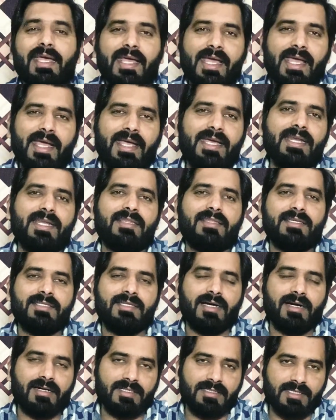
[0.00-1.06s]
एक ही
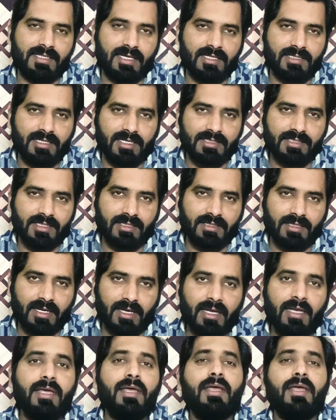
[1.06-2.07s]
नतीजा अखज किया जा सकता है